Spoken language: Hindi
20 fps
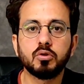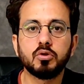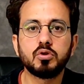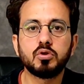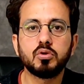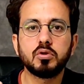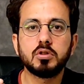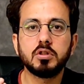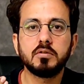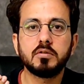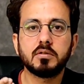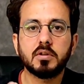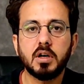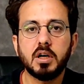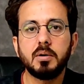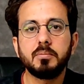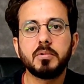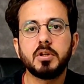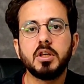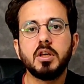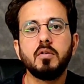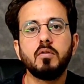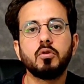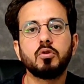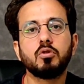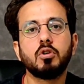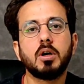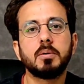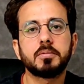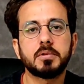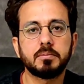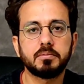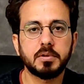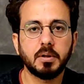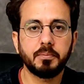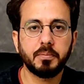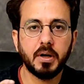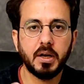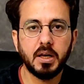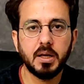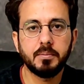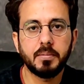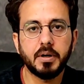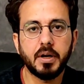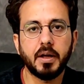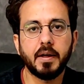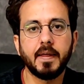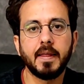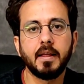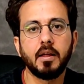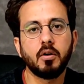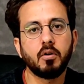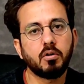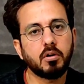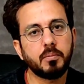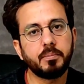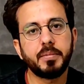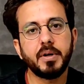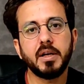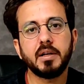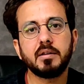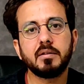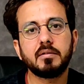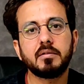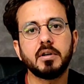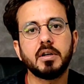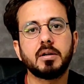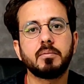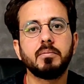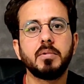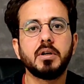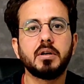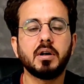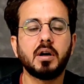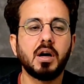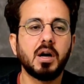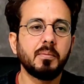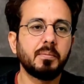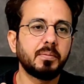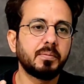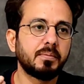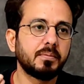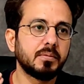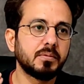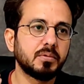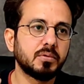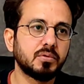तो जो चीज़ काम की है वो तो आप सबसे पहले बनाएं और बैंक स्टेटमेंट आप